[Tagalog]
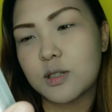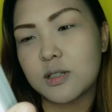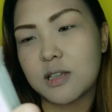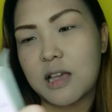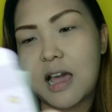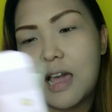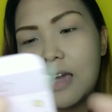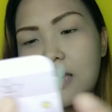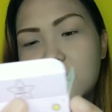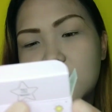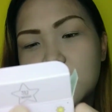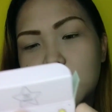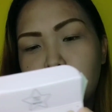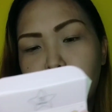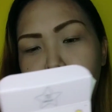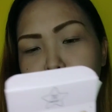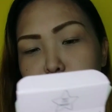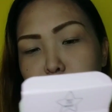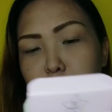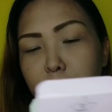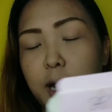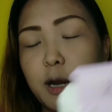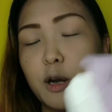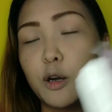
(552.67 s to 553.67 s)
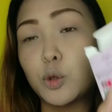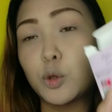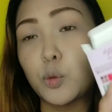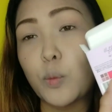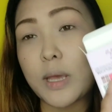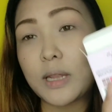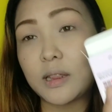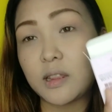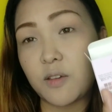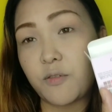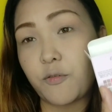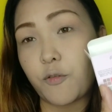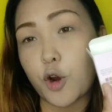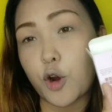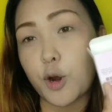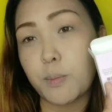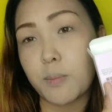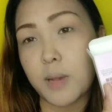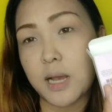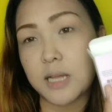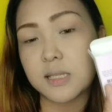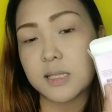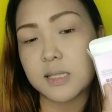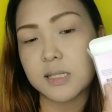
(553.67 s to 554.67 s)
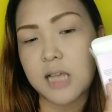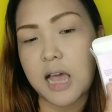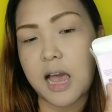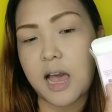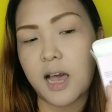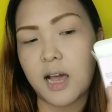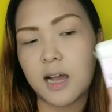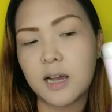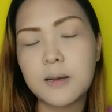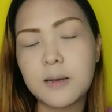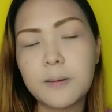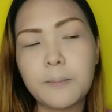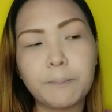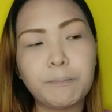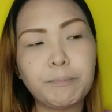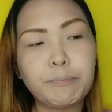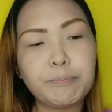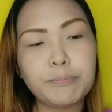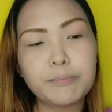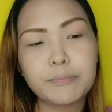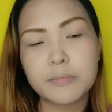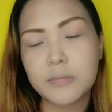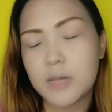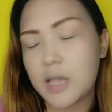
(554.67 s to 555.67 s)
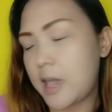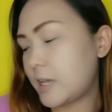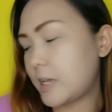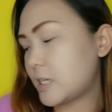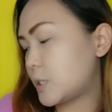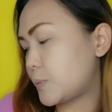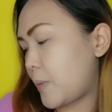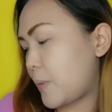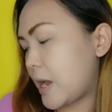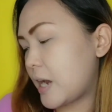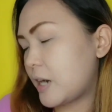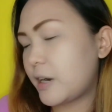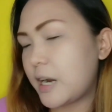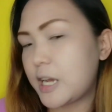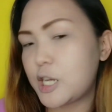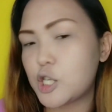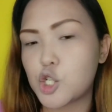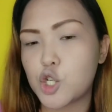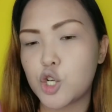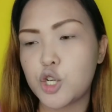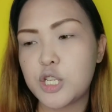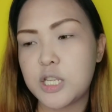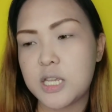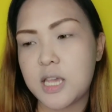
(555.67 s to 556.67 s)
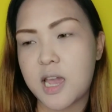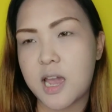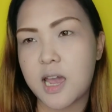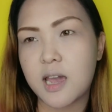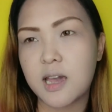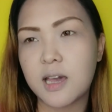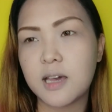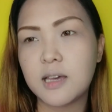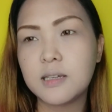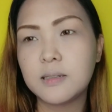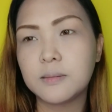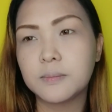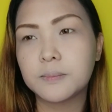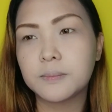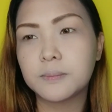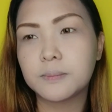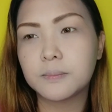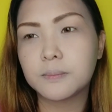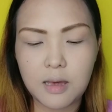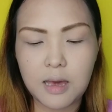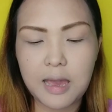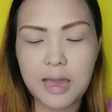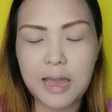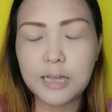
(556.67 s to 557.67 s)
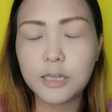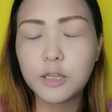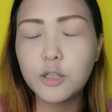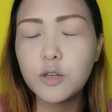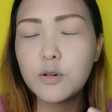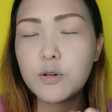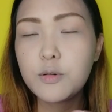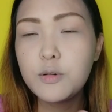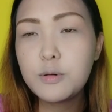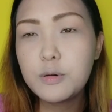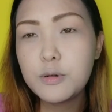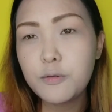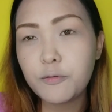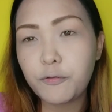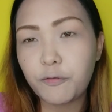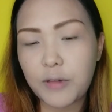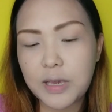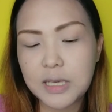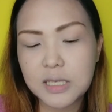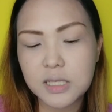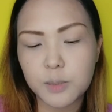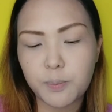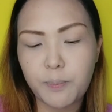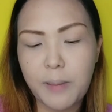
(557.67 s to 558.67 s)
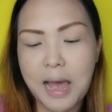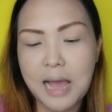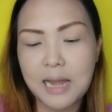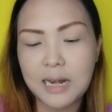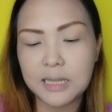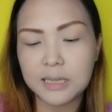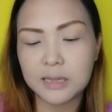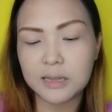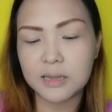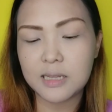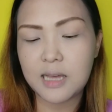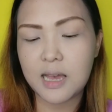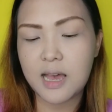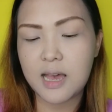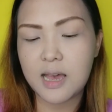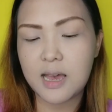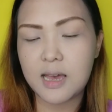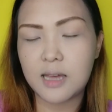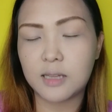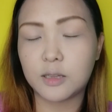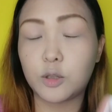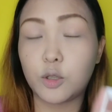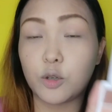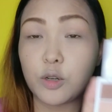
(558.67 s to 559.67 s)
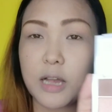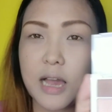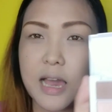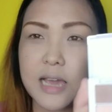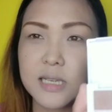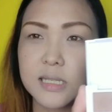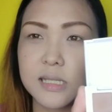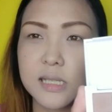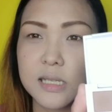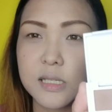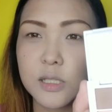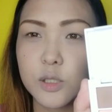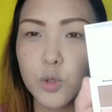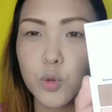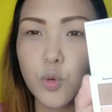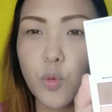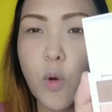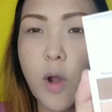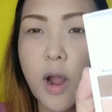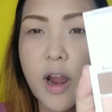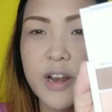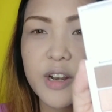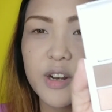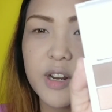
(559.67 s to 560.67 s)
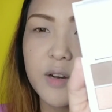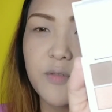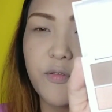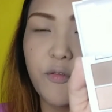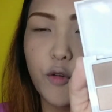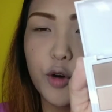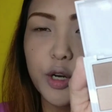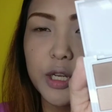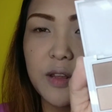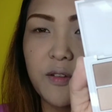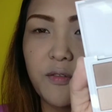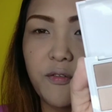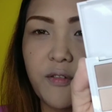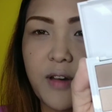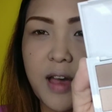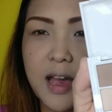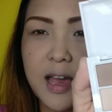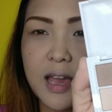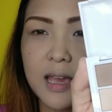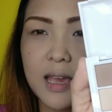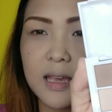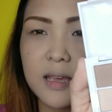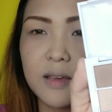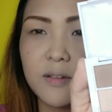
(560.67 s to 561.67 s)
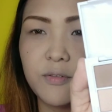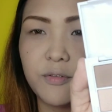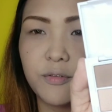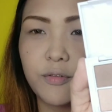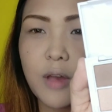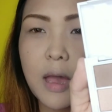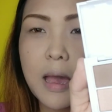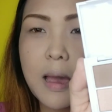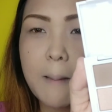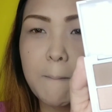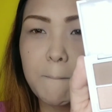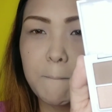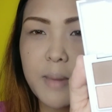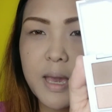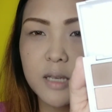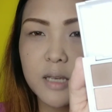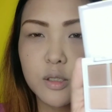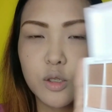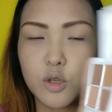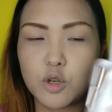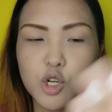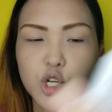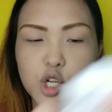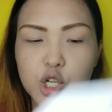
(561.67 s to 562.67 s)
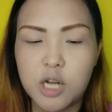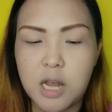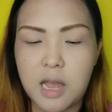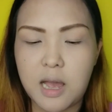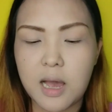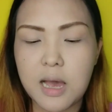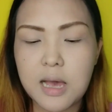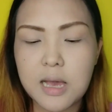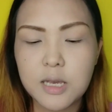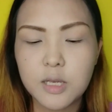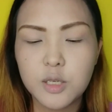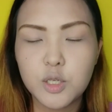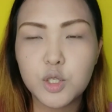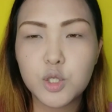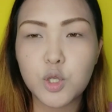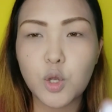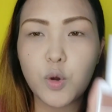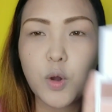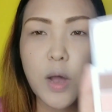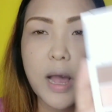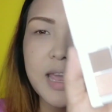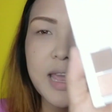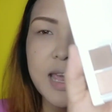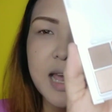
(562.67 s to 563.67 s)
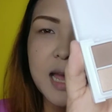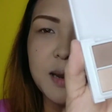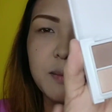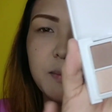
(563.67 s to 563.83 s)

guys. Pero 24 months ang expiration niya. Itong face palette na to guys is 245 pesos siya. So, ayan,